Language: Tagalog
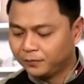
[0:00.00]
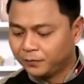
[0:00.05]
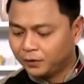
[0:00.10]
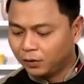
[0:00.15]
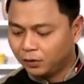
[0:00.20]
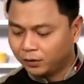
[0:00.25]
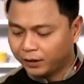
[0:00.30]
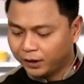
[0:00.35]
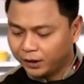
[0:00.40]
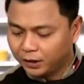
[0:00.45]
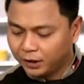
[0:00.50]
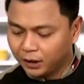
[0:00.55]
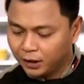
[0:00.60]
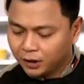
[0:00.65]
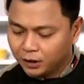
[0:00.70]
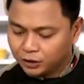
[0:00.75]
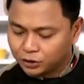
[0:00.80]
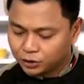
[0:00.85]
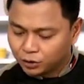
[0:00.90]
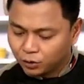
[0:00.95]
Okay,
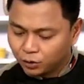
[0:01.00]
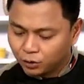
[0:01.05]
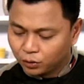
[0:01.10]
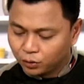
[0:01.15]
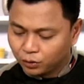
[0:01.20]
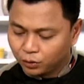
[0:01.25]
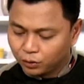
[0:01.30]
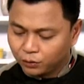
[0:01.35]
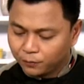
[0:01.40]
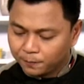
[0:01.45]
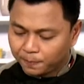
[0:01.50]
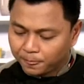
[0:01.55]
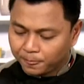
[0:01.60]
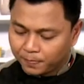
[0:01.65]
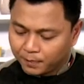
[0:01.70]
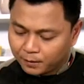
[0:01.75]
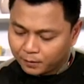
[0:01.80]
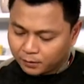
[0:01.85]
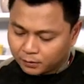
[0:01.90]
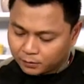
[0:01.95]
so
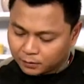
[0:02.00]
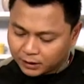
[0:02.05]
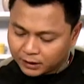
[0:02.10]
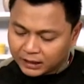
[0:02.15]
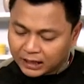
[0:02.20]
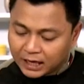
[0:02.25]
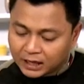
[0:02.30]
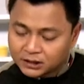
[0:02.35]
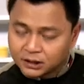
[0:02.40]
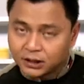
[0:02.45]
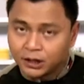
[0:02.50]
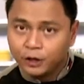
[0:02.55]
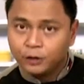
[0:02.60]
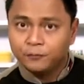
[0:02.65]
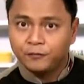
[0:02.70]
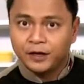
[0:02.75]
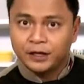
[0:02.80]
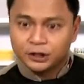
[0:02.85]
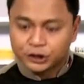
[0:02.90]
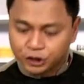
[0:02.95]
naglasa na
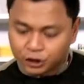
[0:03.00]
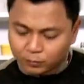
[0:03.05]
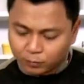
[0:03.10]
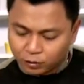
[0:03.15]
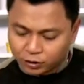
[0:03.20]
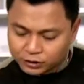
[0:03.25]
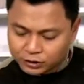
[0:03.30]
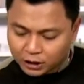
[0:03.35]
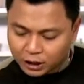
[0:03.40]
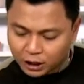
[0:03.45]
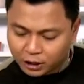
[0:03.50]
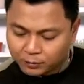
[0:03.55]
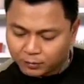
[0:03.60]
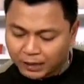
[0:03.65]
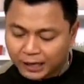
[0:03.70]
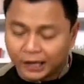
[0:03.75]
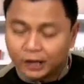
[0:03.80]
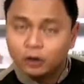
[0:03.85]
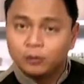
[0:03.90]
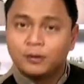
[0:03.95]
yung vegetables sa yung
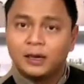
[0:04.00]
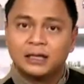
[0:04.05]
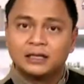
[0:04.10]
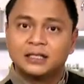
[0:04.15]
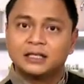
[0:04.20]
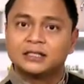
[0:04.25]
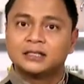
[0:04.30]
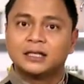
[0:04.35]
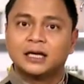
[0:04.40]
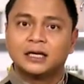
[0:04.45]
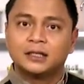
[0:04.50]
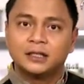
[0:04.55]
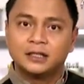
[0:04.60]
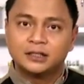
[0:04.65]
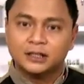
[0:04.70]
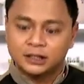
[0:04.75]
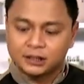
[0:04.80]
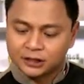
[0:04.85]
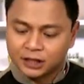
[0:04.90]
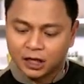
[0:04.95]
mga aromatics natin
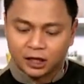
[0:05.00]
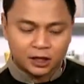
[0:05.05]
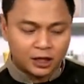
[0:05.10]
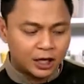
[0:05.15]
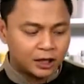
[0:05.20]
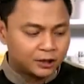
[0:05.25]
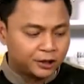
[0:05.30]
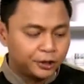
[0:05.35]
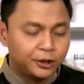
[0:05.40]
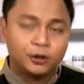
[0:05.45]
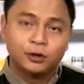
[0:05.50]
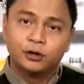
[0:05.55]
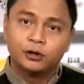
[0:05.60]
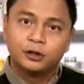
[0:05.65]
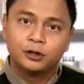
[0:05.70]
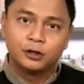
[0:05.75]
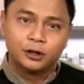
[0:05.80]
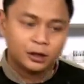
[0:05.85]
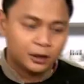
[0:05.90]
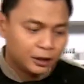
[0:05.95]
sa stock natin ngayon.
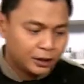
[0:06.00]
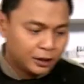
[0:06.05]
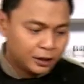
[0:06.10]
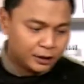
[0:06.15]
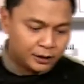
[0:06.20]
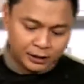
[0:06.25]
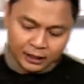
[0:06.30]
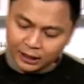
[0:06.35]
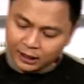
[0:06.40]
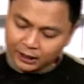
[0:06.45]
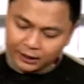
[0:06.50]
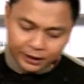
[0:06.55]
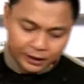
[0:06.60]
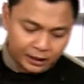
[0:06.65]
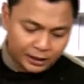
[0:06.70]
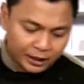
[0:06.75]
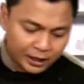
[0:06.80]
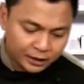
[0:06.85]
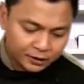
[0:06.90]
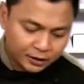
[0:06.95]

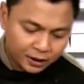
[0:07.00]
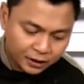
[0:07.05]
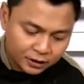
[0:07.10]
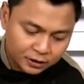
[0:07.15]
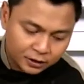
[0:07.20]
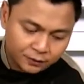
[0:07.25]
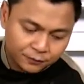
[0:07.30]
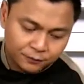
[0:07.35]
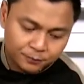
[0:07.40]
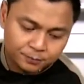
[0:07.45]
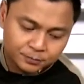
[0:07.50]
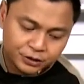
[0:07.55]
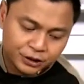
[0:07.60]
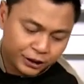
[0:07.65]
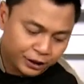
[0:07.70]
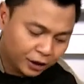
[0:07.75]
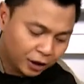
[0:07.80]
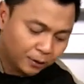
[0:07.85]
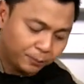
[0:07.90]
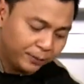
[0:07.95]
Lalagyan na natin ng
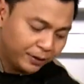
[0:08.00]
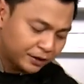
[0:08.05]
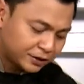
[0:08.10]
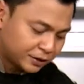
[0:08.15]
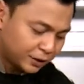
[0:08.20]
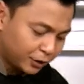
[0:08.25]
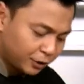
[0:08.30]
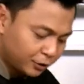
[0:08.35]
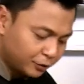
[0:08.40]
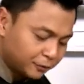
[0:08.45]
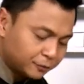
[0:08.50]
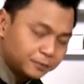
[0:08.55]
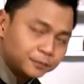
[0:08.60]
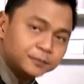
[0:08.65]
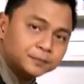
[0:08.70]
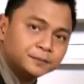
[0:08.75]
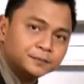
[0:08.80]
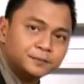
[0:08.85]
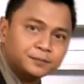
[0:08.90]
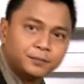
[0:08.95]
sinigang mix ngayon
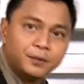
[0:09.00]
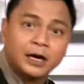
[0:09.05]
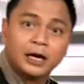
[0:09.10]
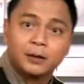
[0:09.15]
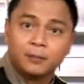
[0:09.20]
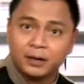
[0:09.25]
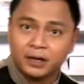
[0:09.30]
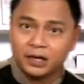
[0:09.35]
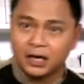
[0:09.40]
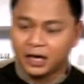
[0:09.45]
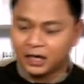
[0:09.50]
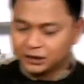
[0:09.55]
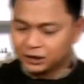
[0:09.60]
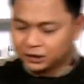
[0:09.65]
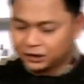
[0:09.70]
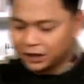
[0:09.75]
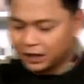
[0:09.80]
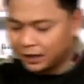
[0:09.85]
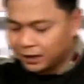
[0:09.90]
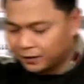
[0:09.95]
para maglasa
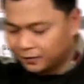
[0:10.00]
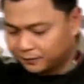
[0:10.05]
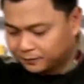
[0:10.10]
siya.